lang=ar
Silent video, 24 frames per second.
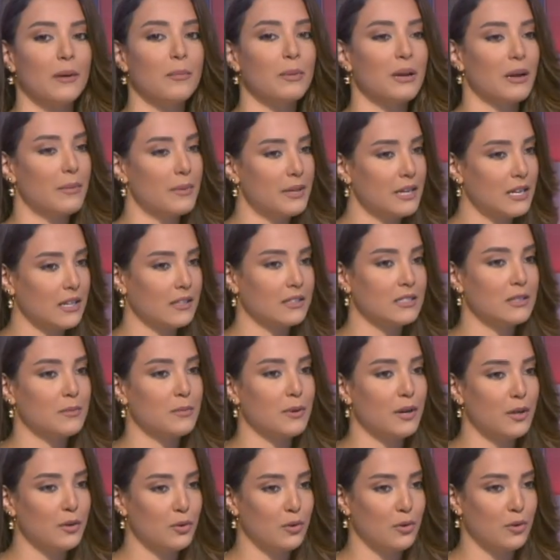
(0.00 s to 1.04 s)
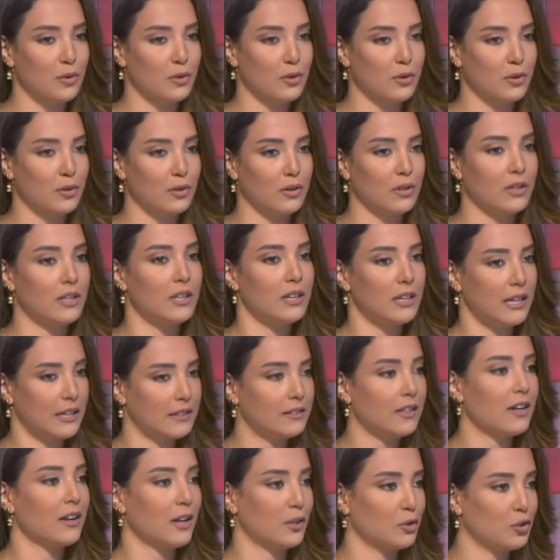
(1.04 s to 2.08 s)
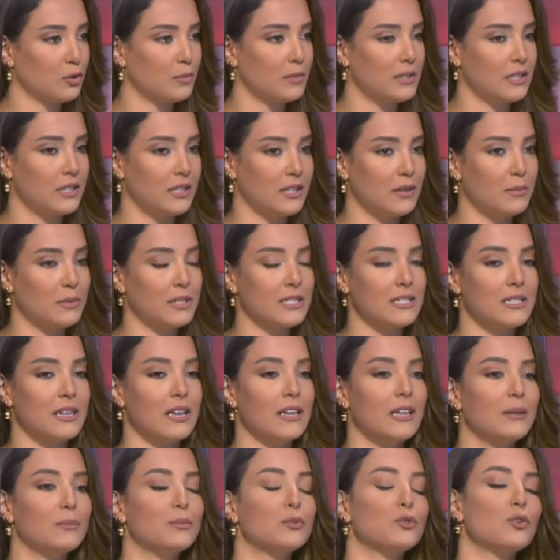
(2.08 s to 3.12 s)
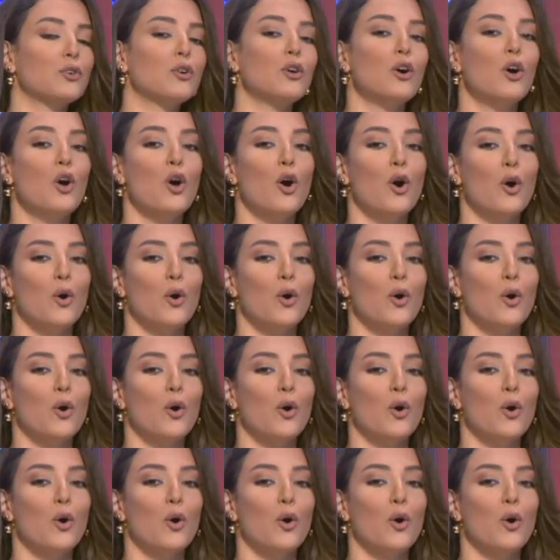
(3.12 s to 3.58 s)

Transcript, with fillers: تم كمان اختباره ليتاكدوا من من سلامته